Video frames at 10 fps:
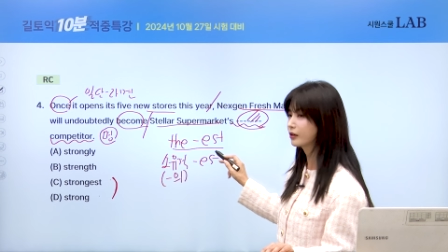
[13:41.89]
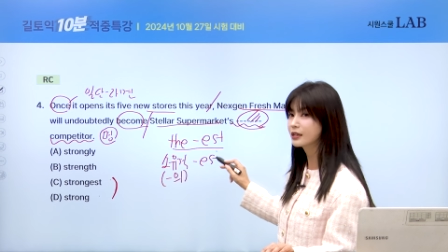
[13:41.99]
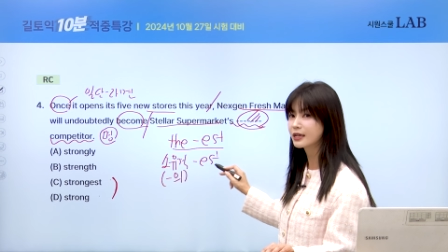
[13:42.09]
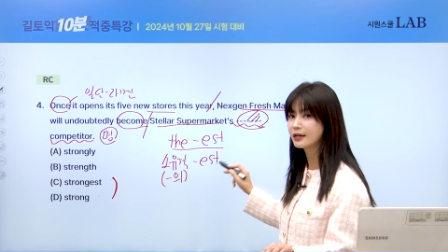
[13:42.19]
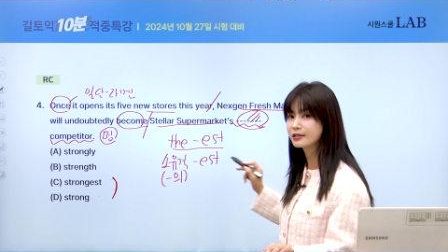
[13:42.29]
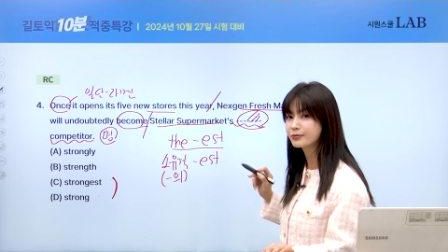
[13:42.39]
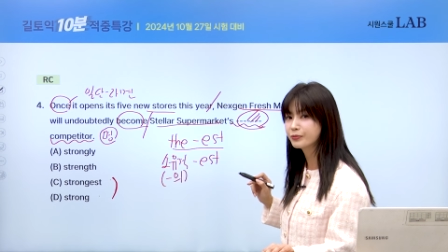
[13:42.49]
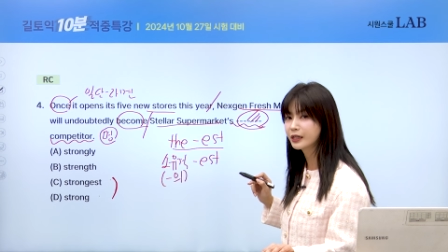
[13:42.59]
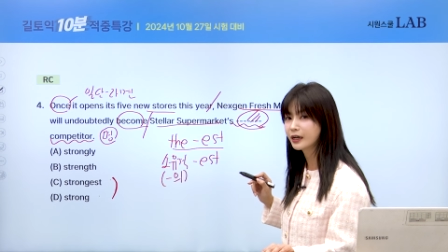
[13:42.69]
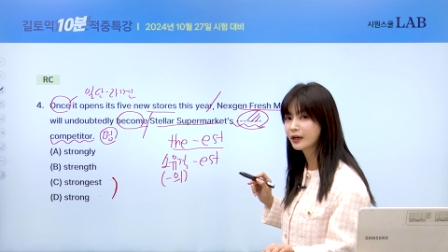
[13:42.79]
이렇게 잘
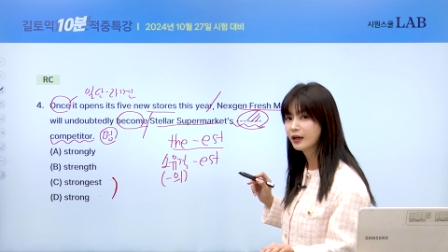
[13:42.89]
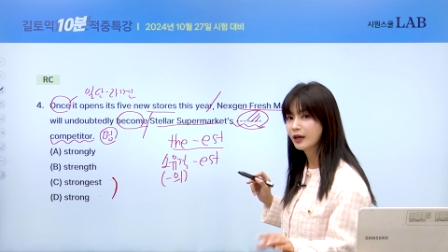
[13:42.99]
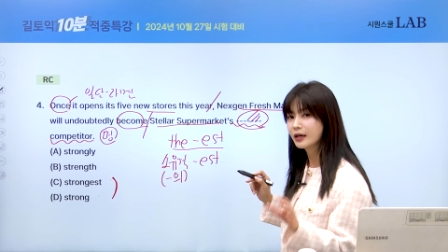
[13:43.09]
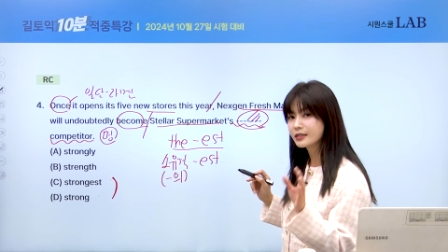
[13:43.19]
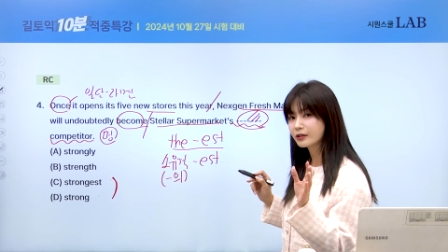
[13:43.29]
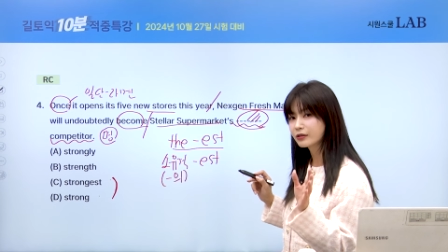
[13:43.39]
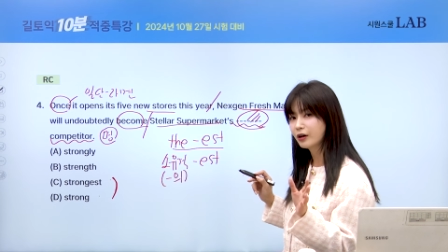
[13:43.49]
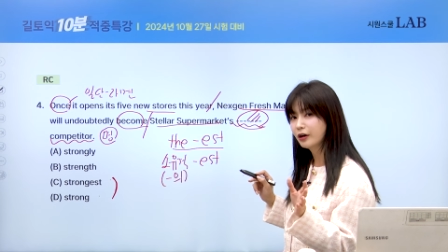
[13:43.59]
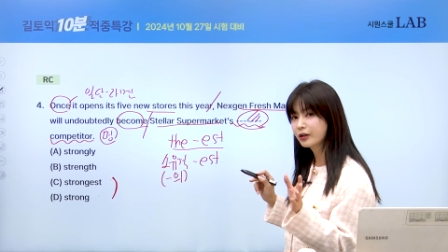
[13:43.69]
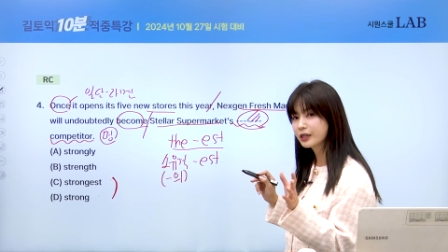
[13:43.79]
씁니다. 그래서
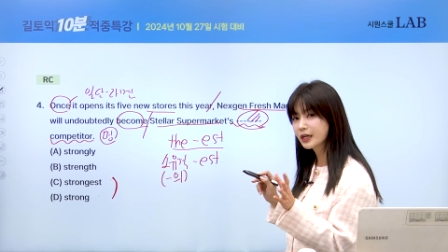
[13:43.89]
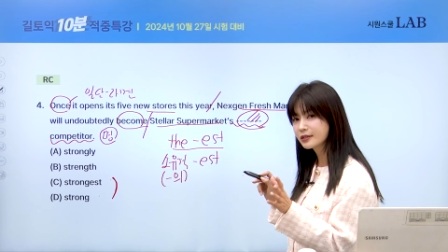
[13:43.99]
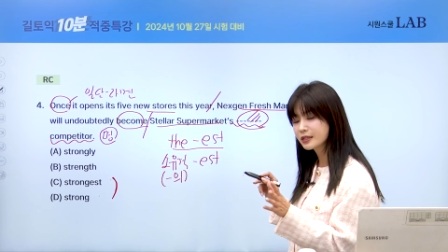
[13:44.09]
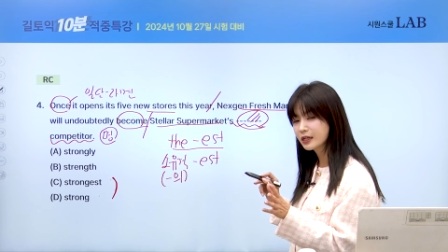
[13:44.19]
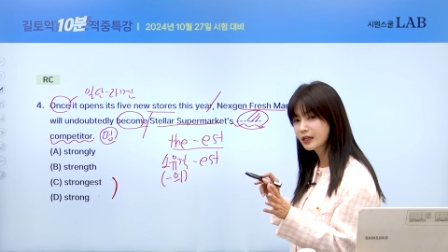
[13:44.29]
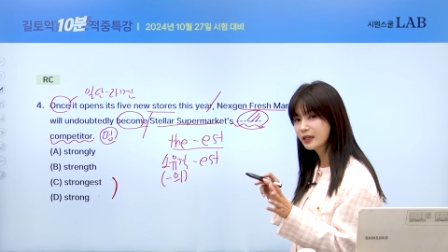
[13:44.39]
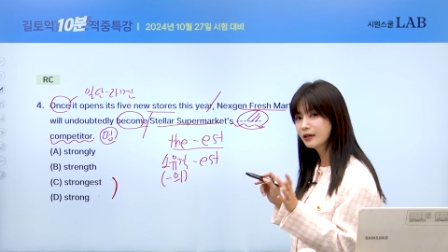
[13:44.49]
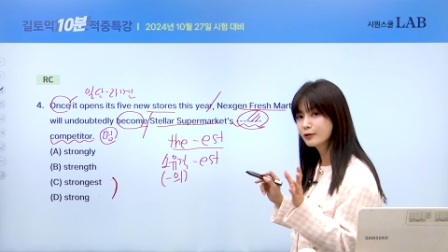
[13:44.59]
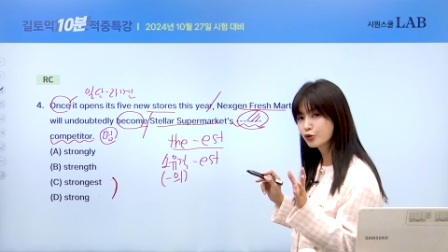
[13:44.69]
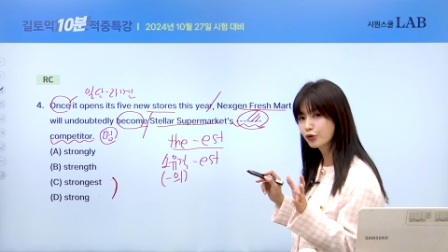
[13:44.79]
더
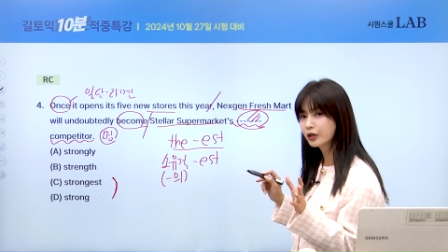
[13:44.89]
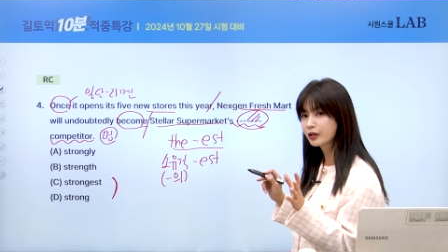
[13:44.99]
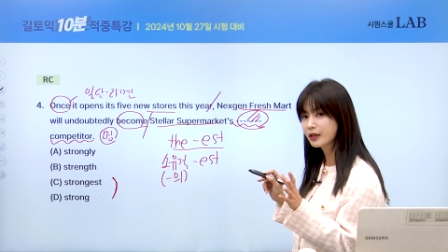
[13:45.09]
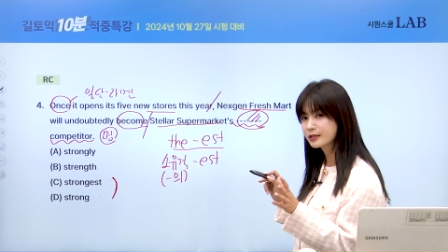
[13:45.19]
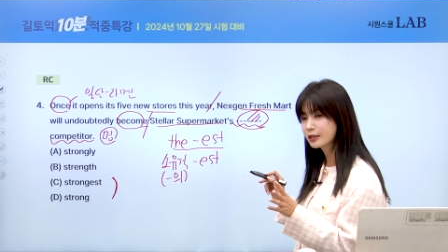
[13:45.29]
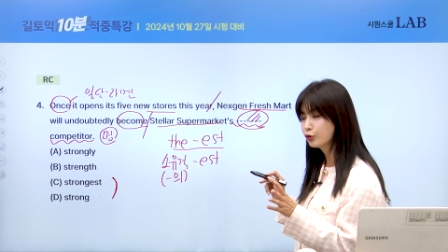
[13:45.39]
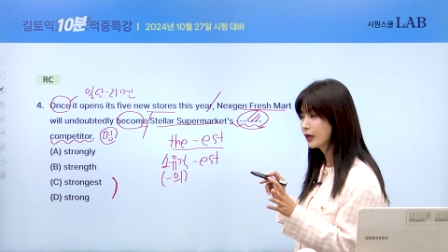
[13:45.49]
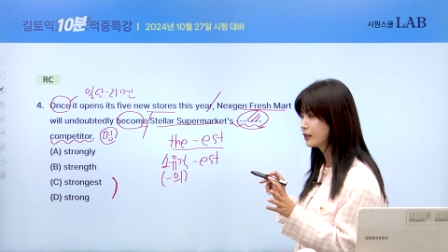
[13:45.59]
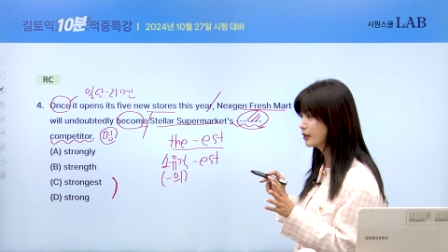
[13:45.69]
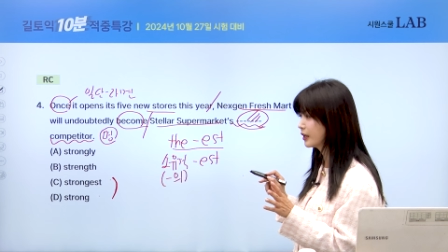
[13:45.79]
EST나 소유격 EST도
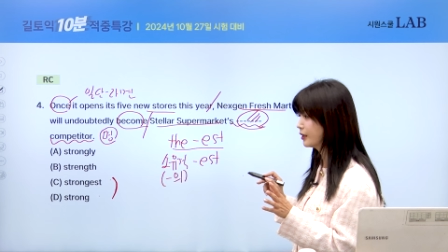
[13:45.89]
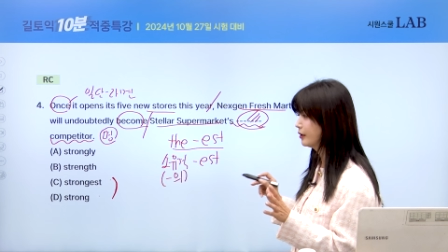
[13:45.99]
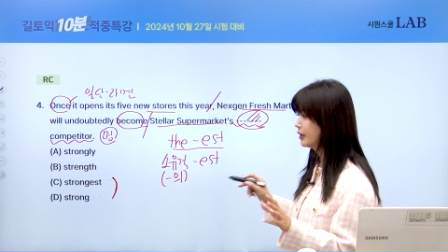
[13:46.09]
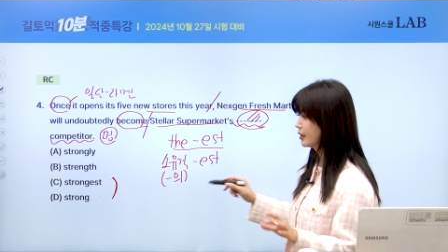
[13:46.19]
가능해요.